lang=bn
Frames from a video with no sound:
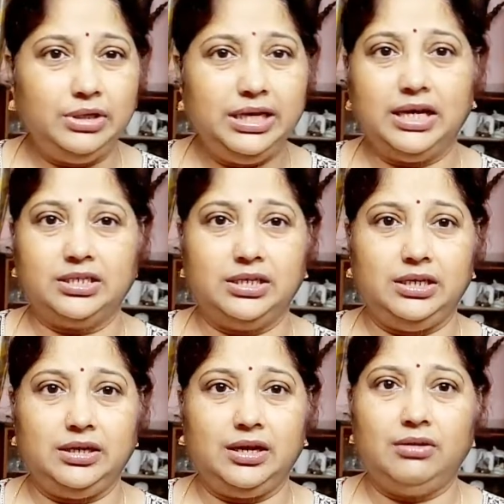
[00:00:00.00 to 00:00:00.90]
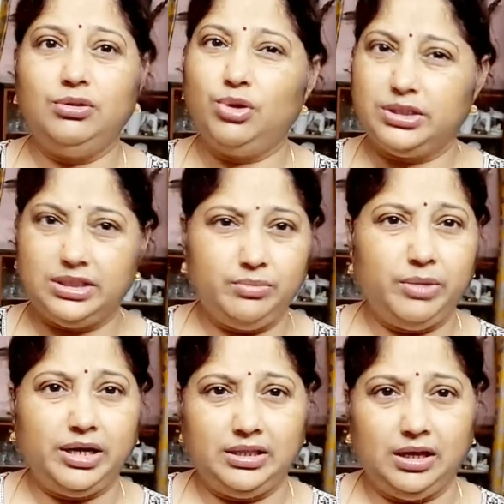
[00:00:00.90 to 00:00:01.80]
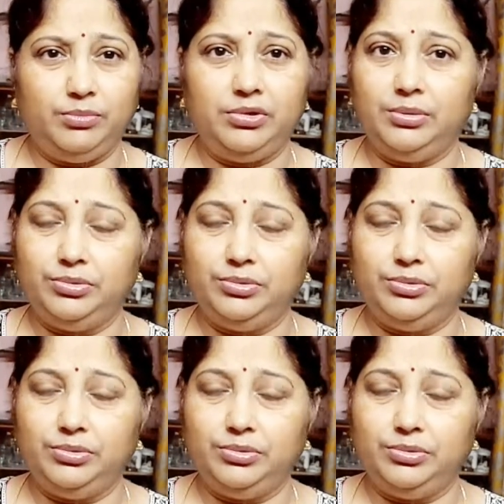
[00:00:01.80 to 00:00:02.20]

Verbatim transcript: নিয়ে আসিনি কারণ দশ দিন বাড়ি থাকবো না